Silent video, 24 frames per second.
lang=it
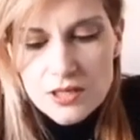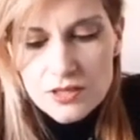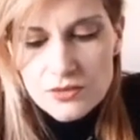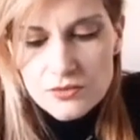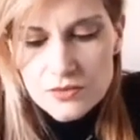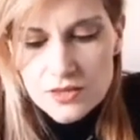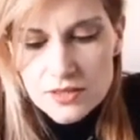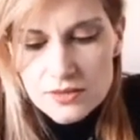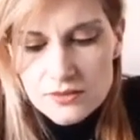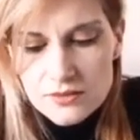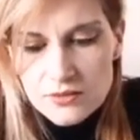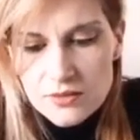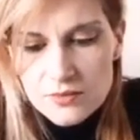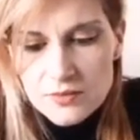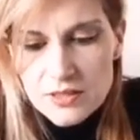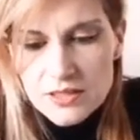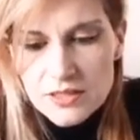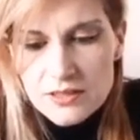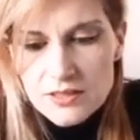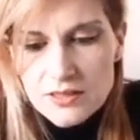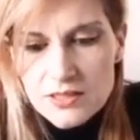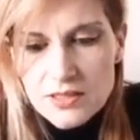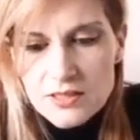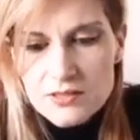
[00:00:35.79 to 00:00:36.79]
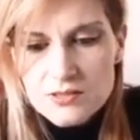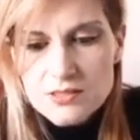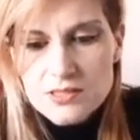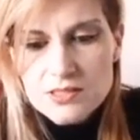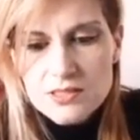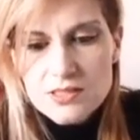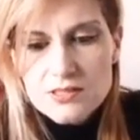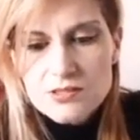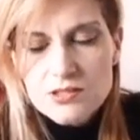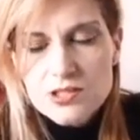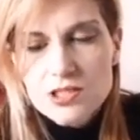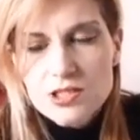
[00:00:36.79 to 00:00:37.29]
Noi attualmente nella
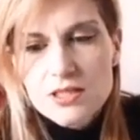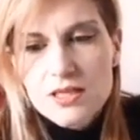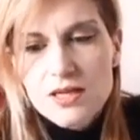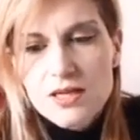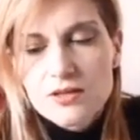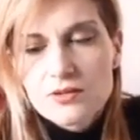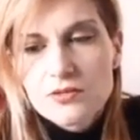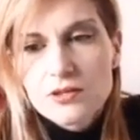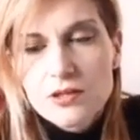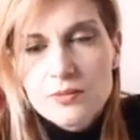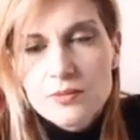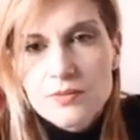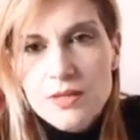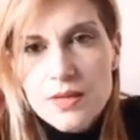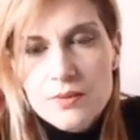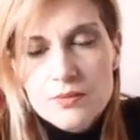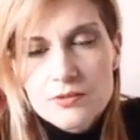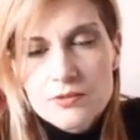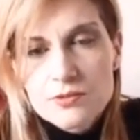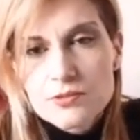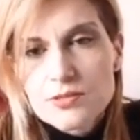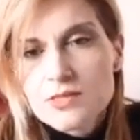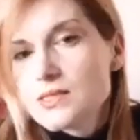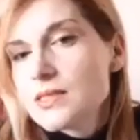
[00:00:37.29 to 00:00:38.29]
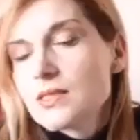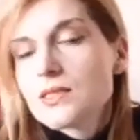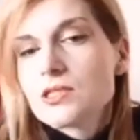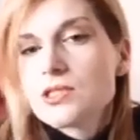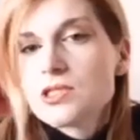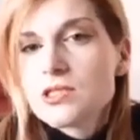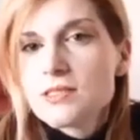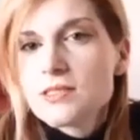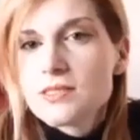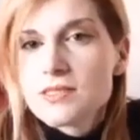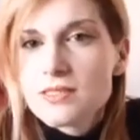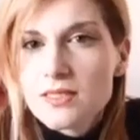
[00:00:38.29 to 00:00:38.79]
nostra società non abbiamo questa
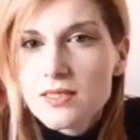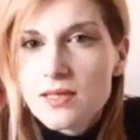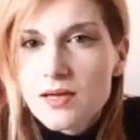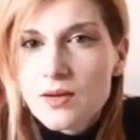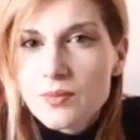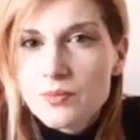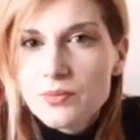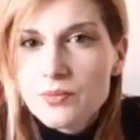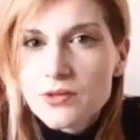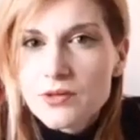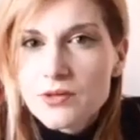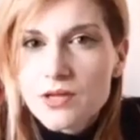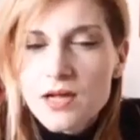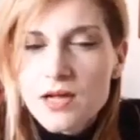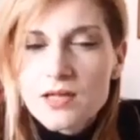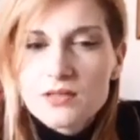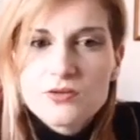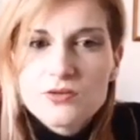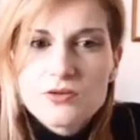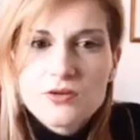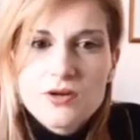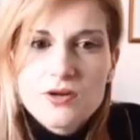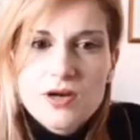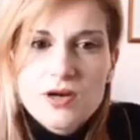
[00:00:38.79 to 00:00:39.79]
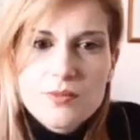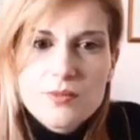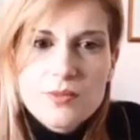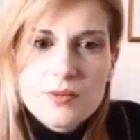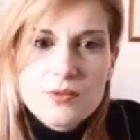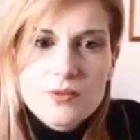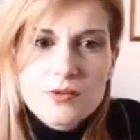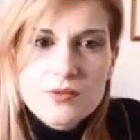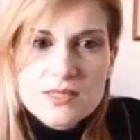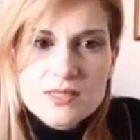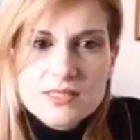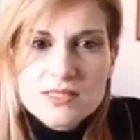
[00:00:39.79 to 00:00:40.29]
necessità, più che altro
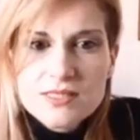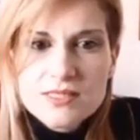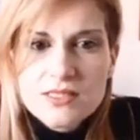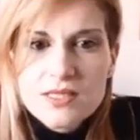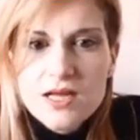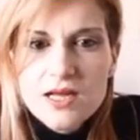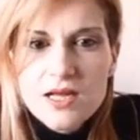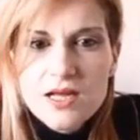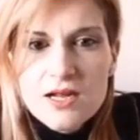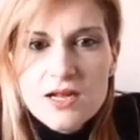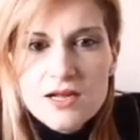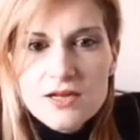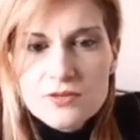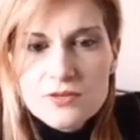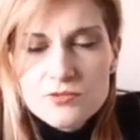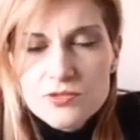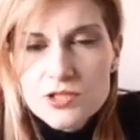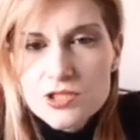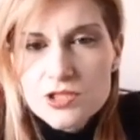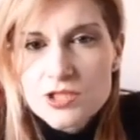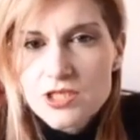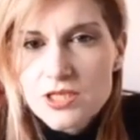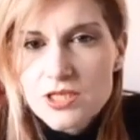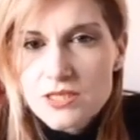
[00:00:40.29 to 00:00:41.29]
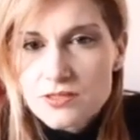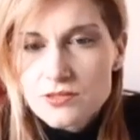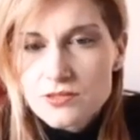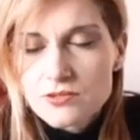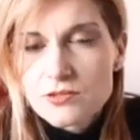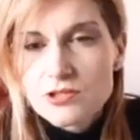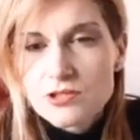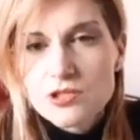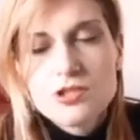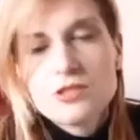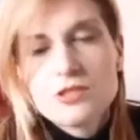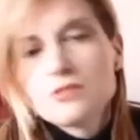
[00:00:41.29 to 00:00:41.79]
abbiamo quasi un
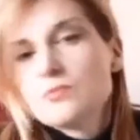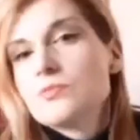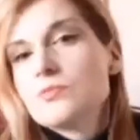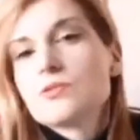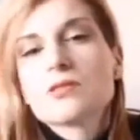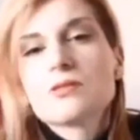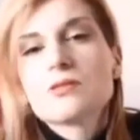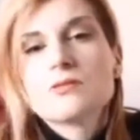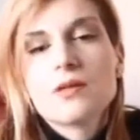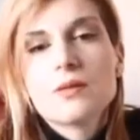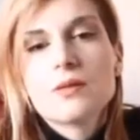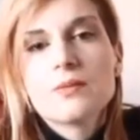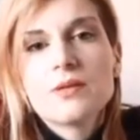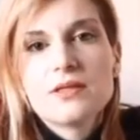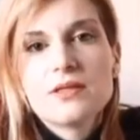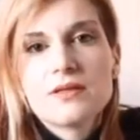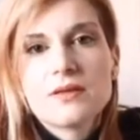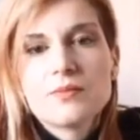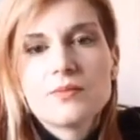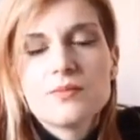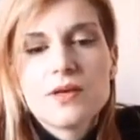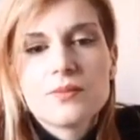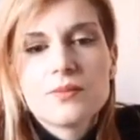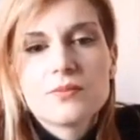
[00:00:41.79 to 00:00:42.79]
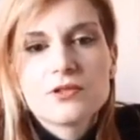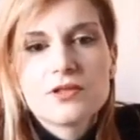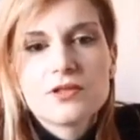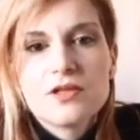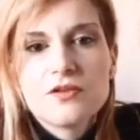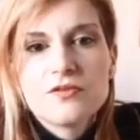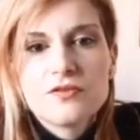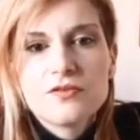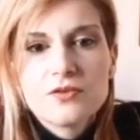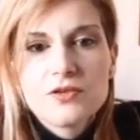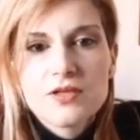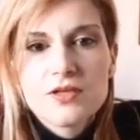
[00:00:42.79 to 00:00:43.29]
eccesso di cibo, sicuramente abbiamo
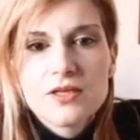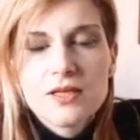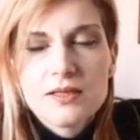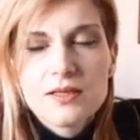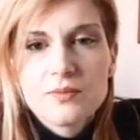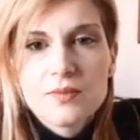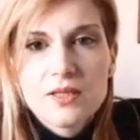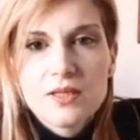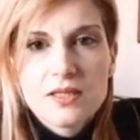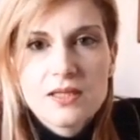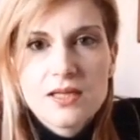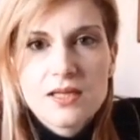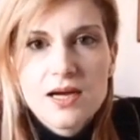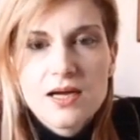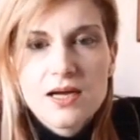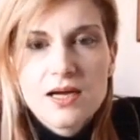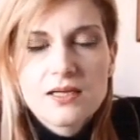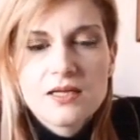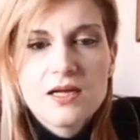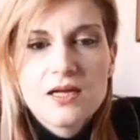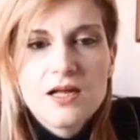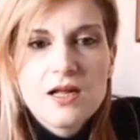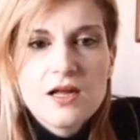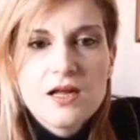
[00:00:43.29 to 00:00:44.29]
delle fonti alimentari